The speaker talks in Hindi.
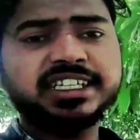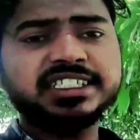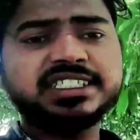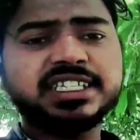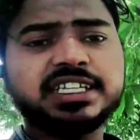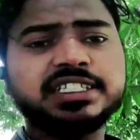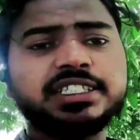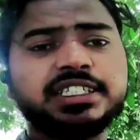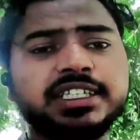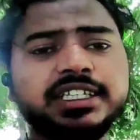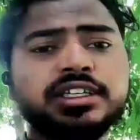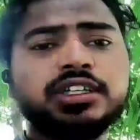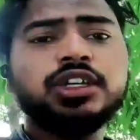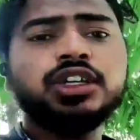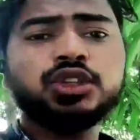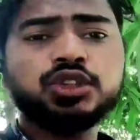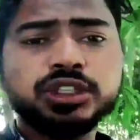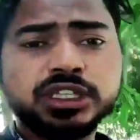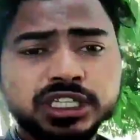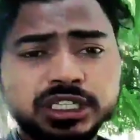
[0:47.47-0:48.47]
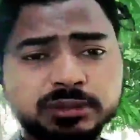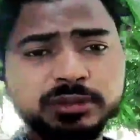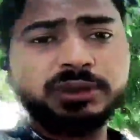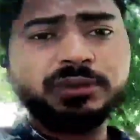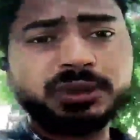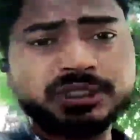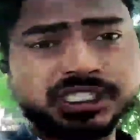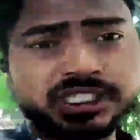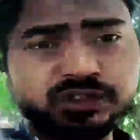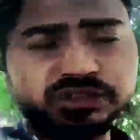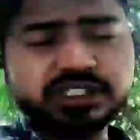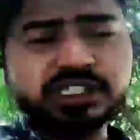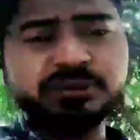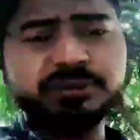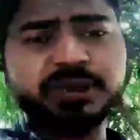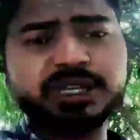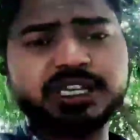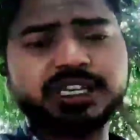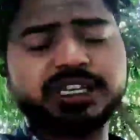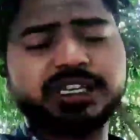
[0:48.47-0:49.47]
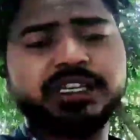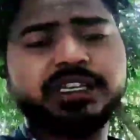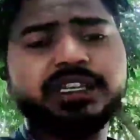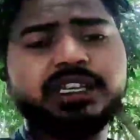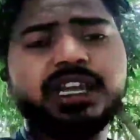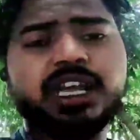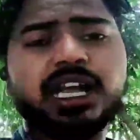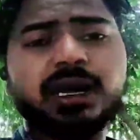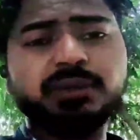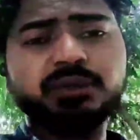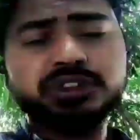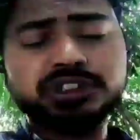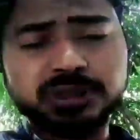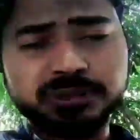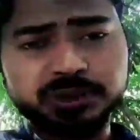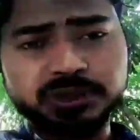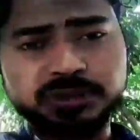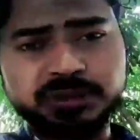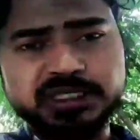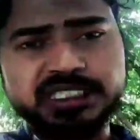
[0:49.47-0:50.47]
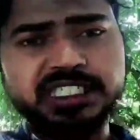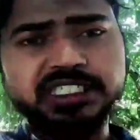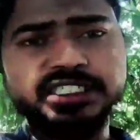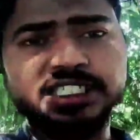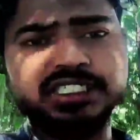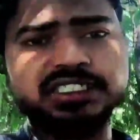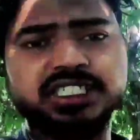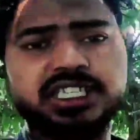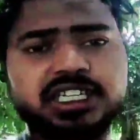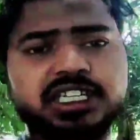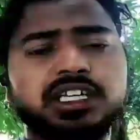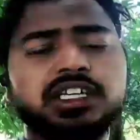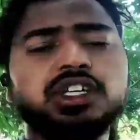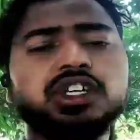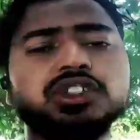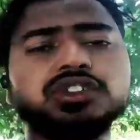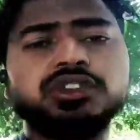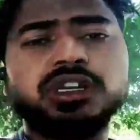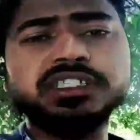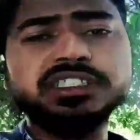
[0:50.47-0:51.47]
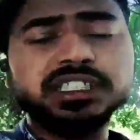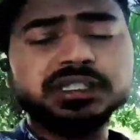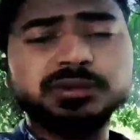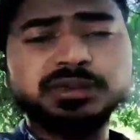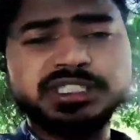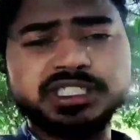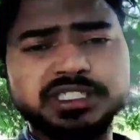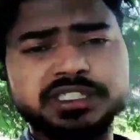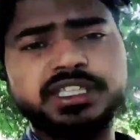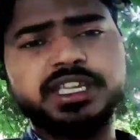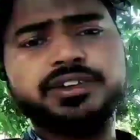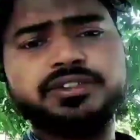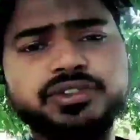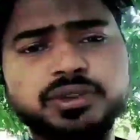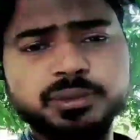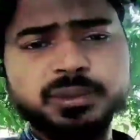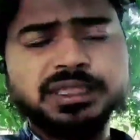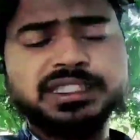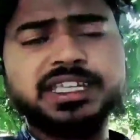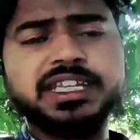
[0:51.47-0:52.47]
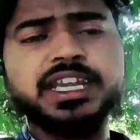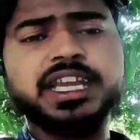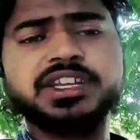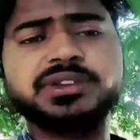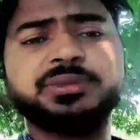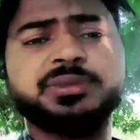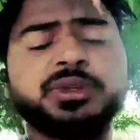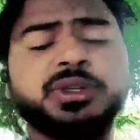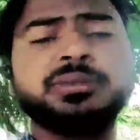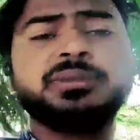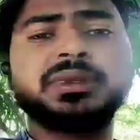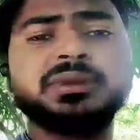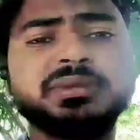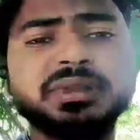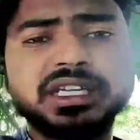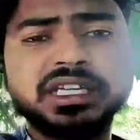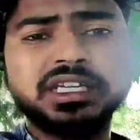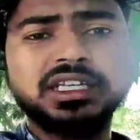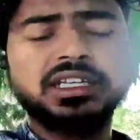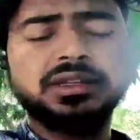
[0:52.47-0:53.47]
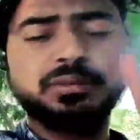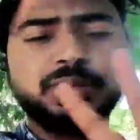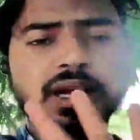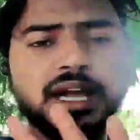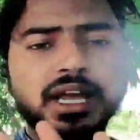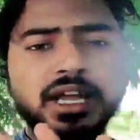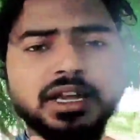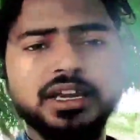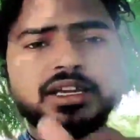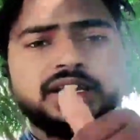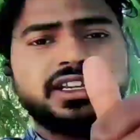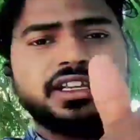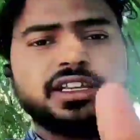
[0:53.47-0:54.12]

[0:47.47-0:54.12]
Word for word: लेना चाहते हैं तो ये नंबर पर जरूर संपर्क करें आपको सब कुछ बता दिया जाएगा तो आज के लिए बस इतना फिर मिलता है नेक्स्ट वीडियो में तब तक के लिए बाय